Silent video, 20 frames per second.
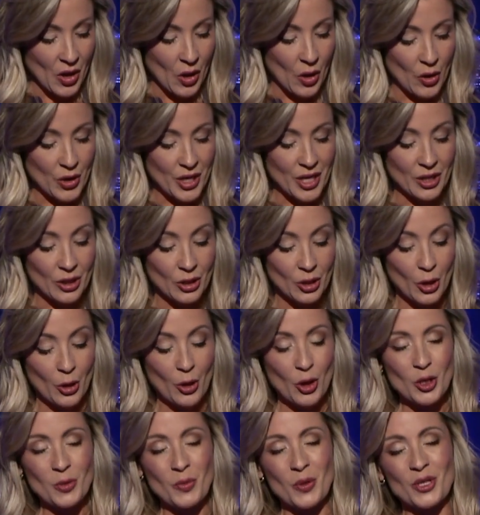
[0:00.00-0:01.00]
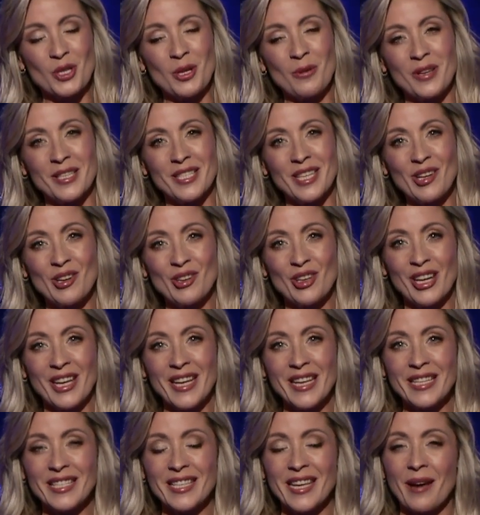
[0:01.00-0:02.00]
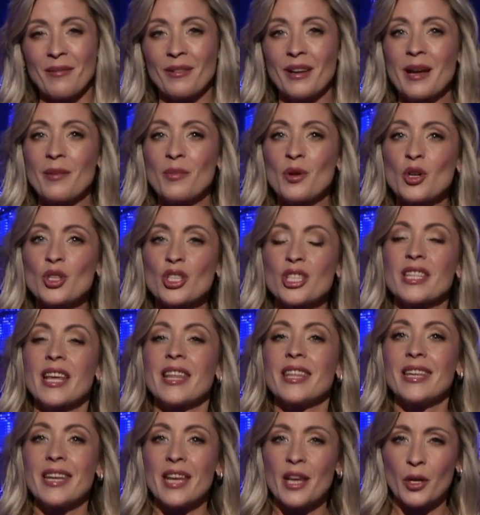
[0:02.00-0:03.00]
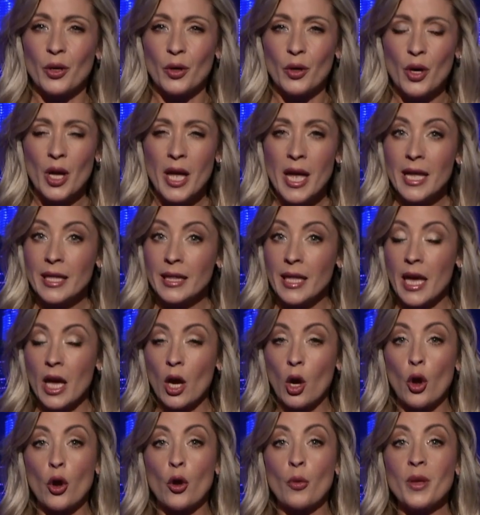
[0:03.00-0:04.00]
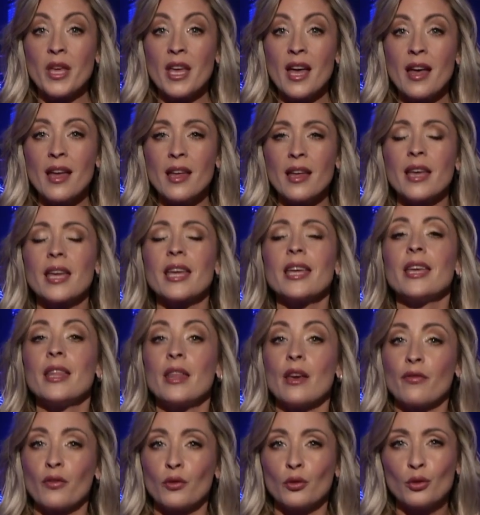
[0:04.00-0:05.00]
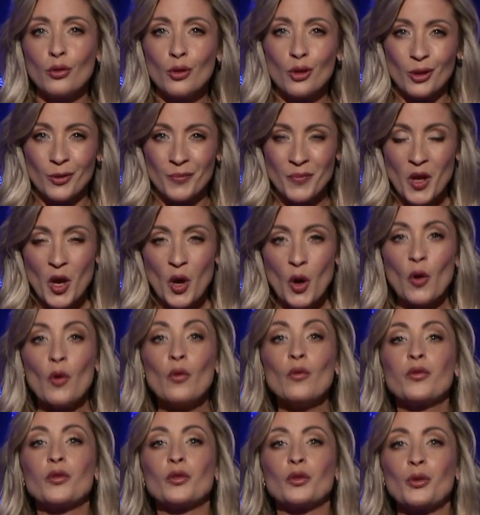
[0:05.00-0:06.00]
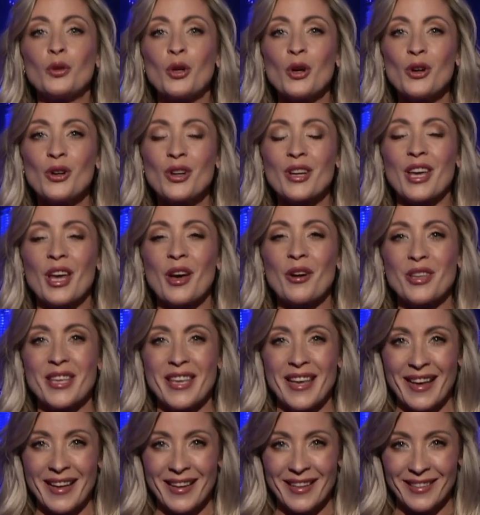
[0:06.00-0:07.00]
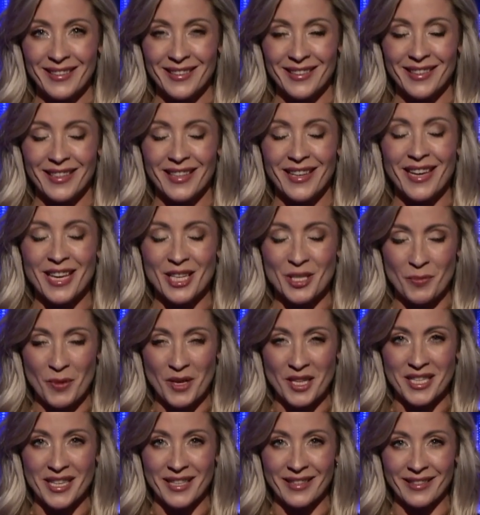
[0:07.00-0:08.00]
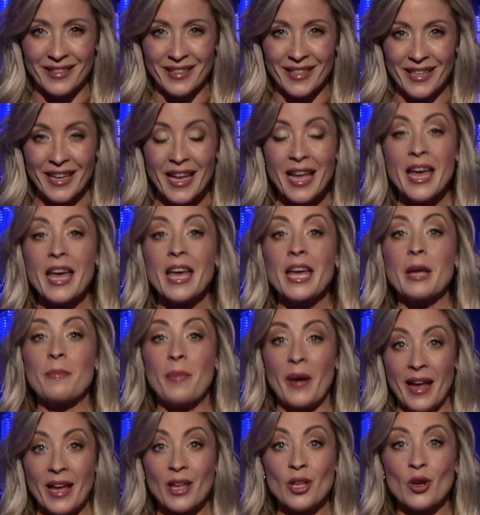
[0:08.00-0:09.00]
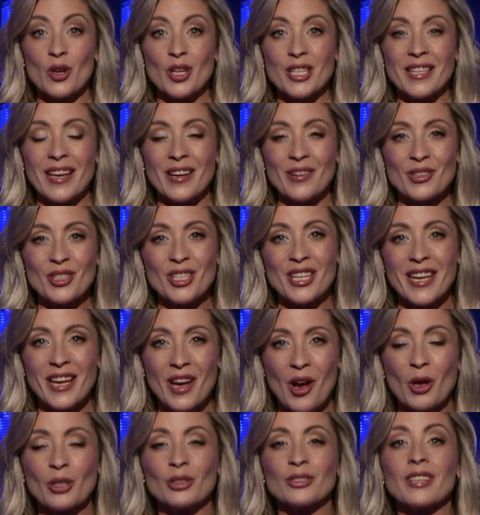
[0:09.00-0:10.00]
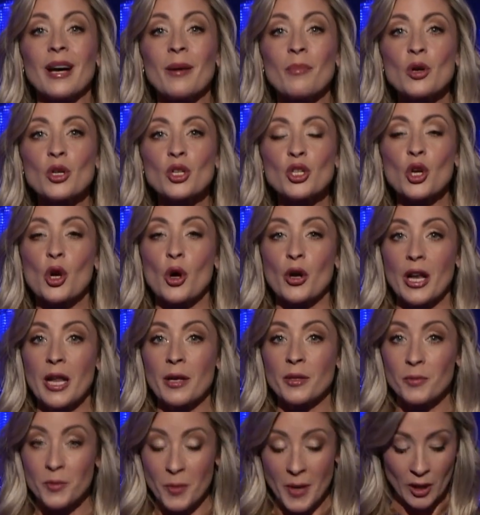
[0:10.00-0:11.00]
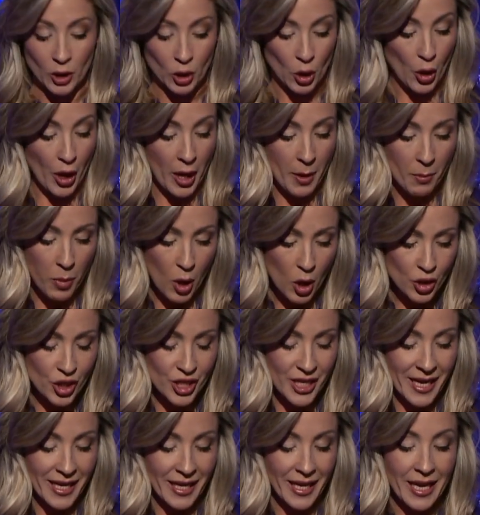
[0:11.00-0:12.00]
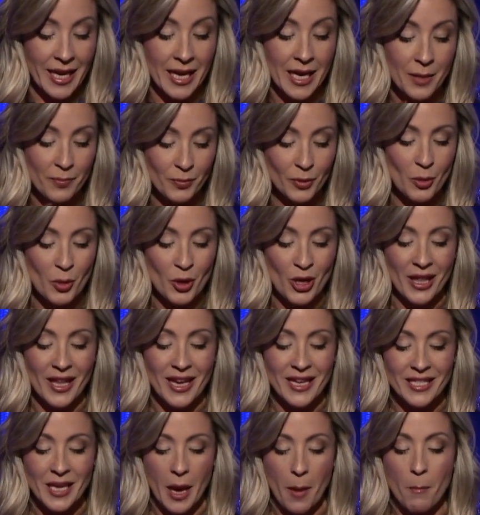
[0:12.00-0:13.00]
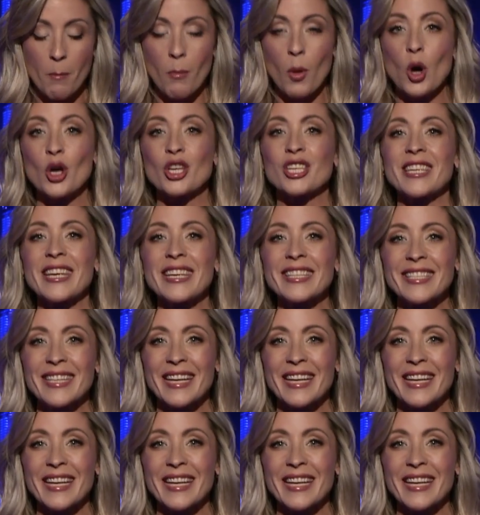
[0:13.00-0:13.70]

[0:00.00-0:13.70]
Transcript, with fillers: Hoy en Todo es posible, si lo crees, hablamos de dinero, de economía y de futuro. Un futuro que hoy ya es presente. Y para ello, esta noche contamos con el experto en blockchain y criptomonedas, Moisés